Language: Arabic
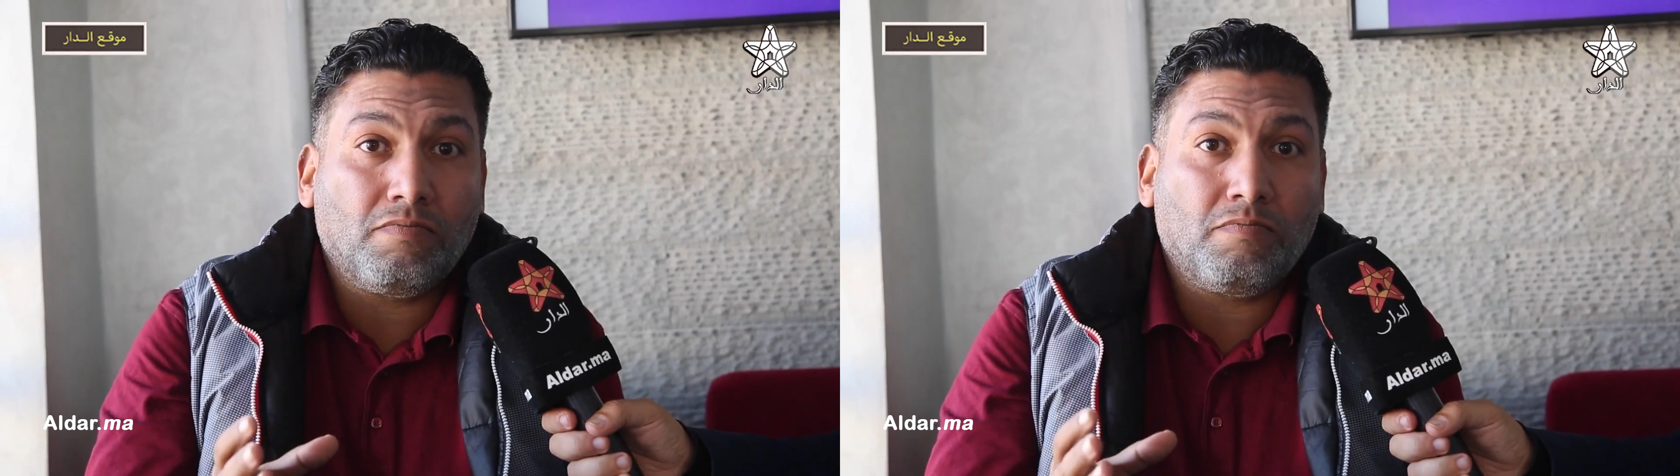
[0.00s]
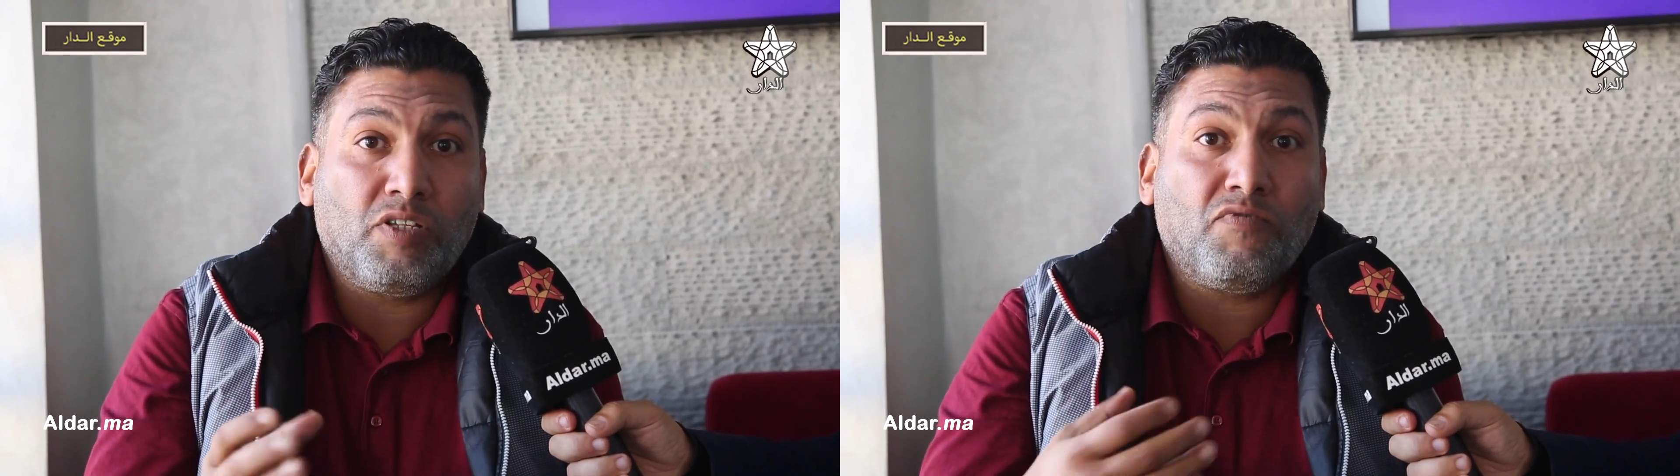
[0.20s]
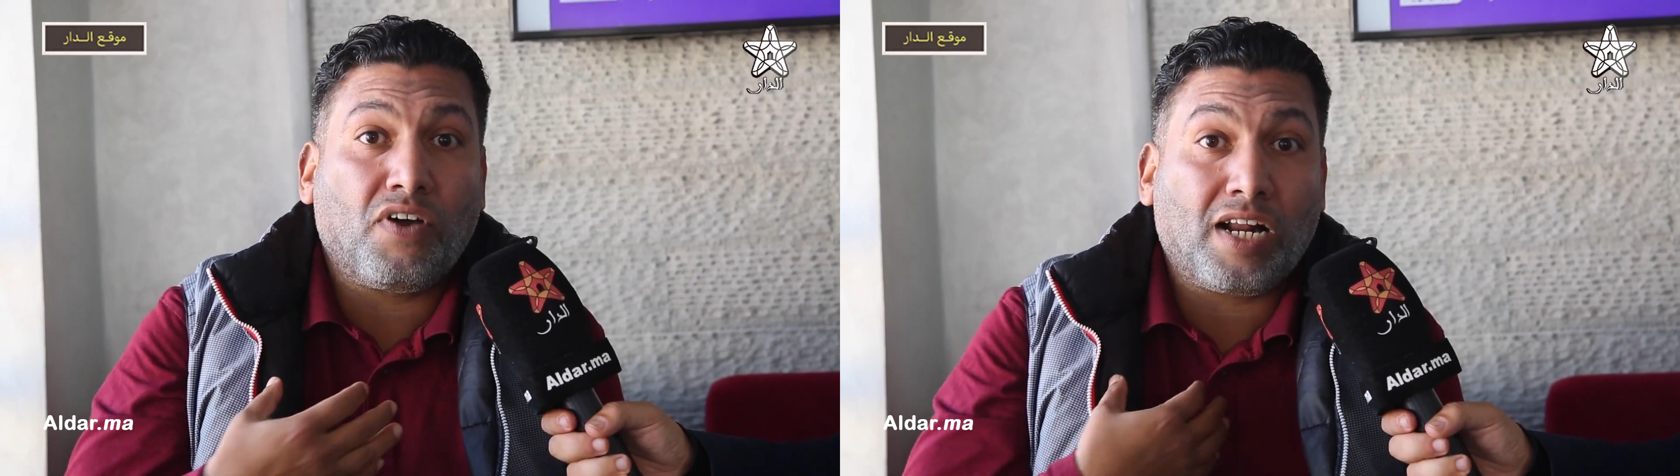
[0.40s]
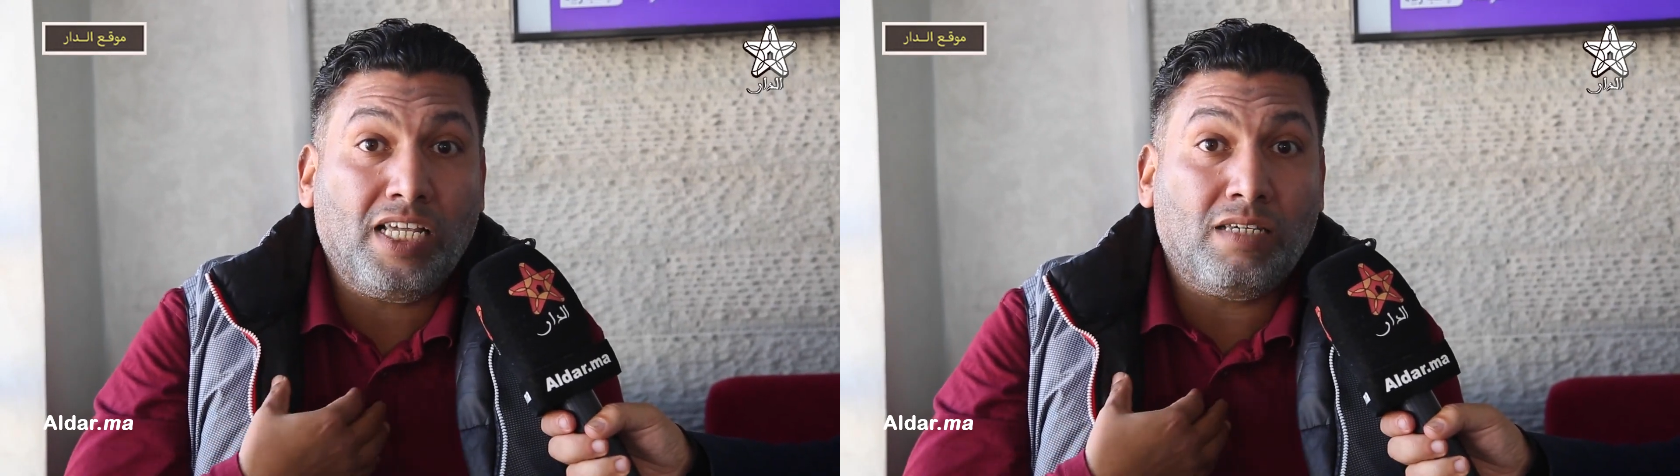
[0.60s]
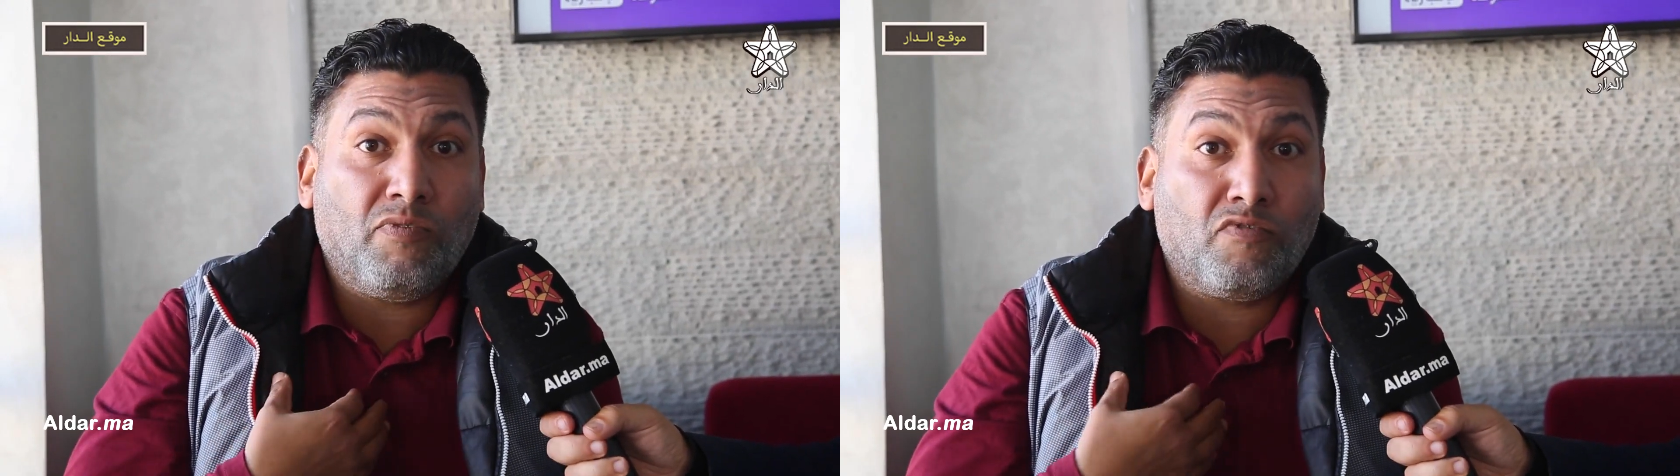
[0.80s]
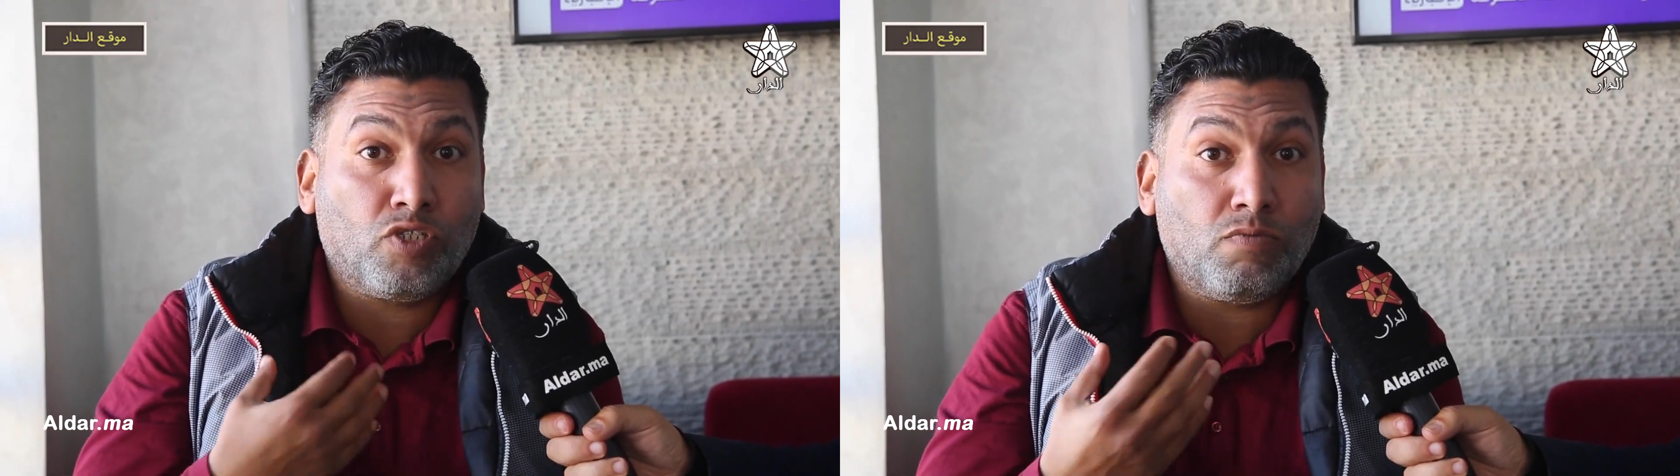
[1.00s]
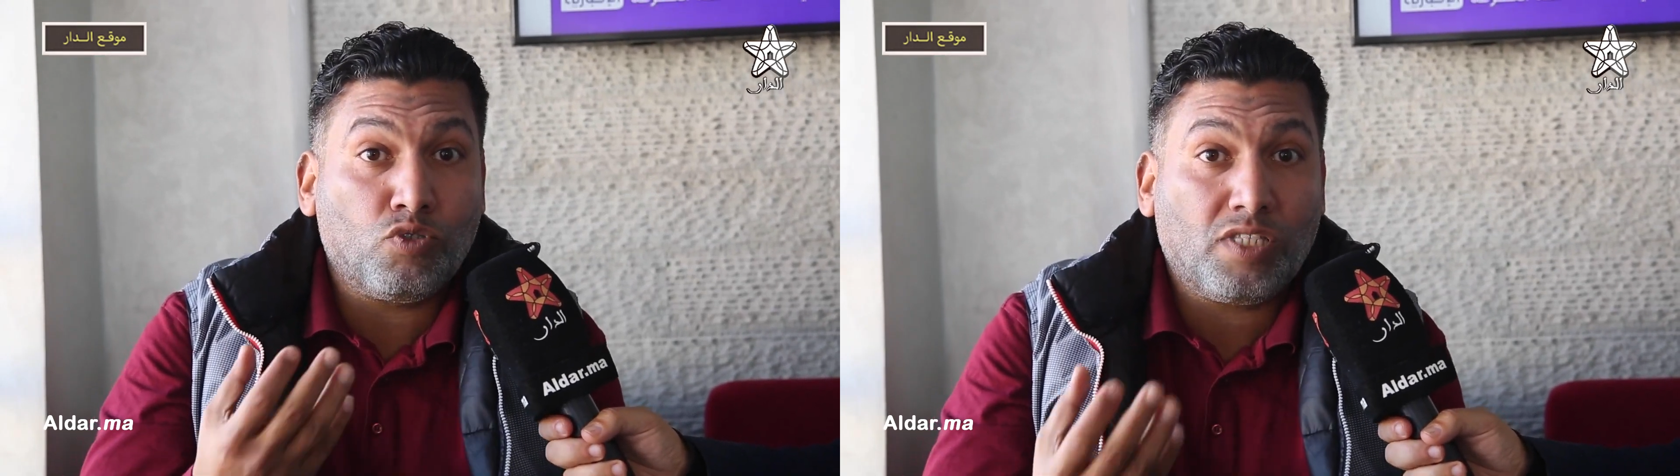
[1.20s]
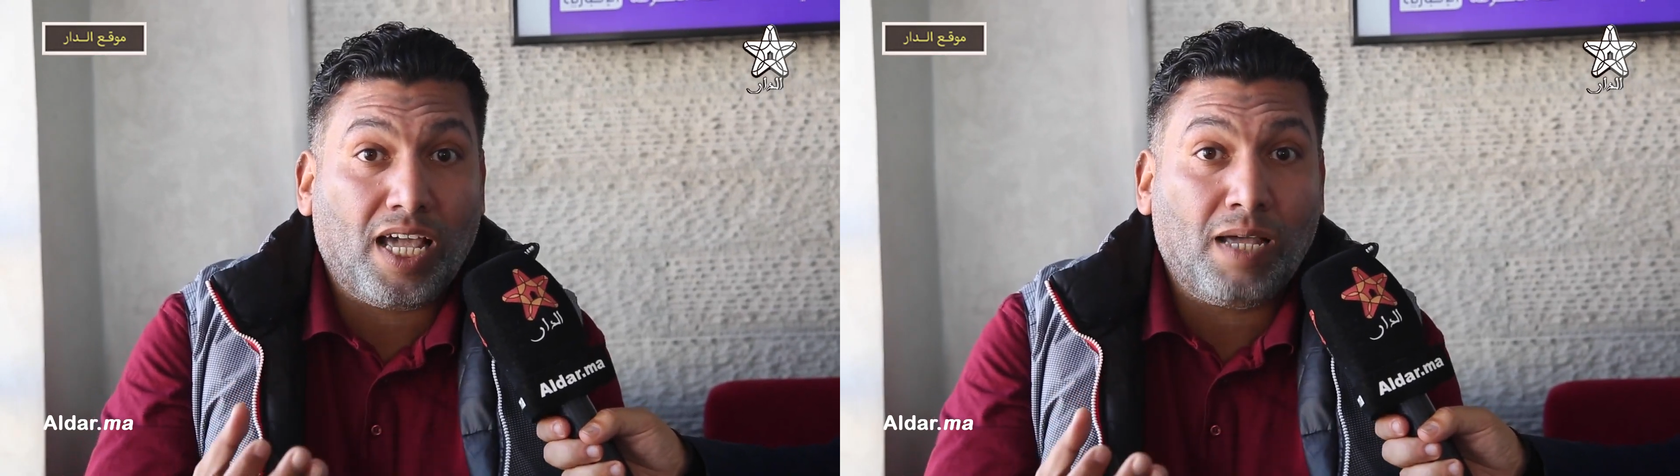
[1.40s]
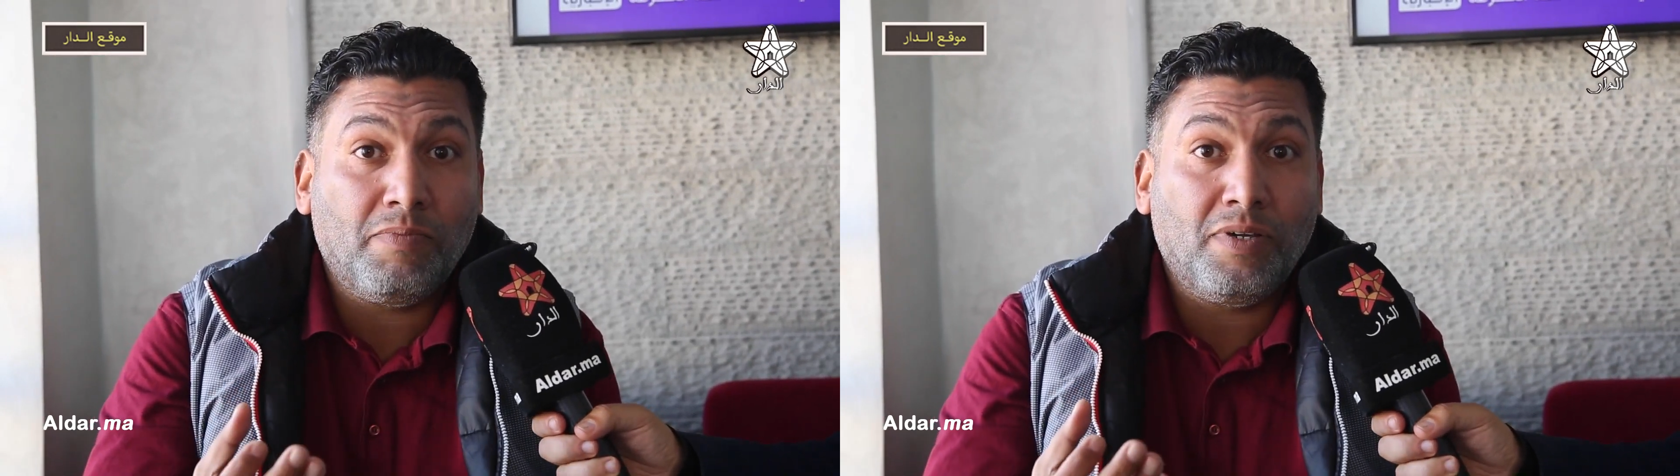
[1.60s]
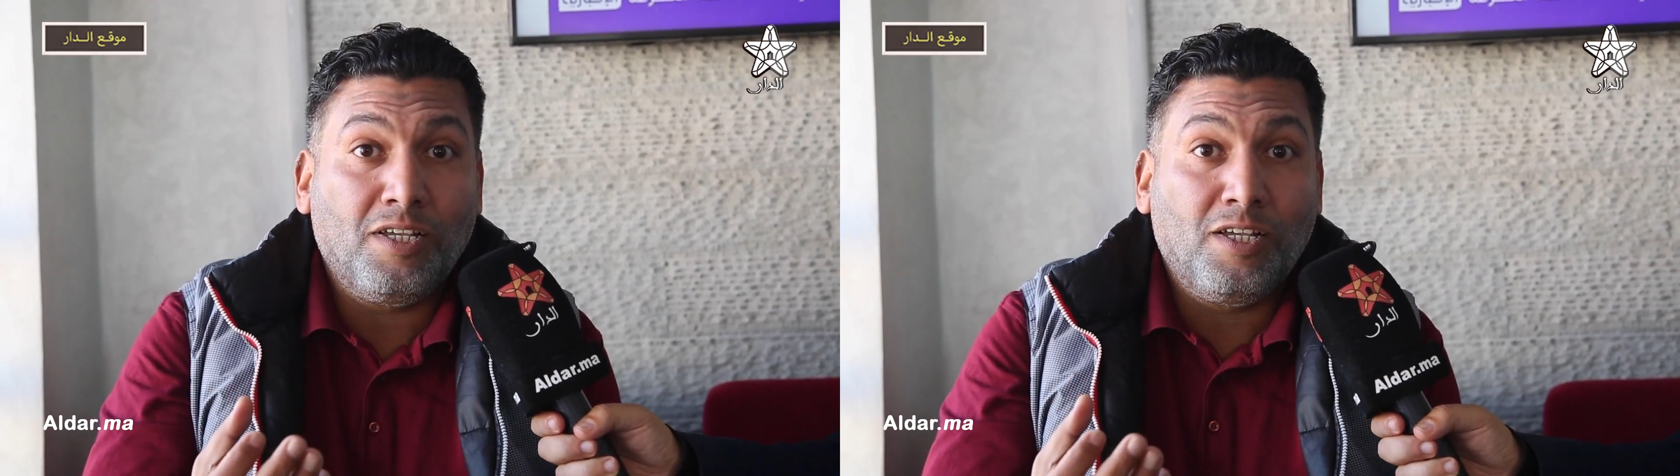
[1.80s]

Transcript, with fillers: من فرحي بفوز المنتخب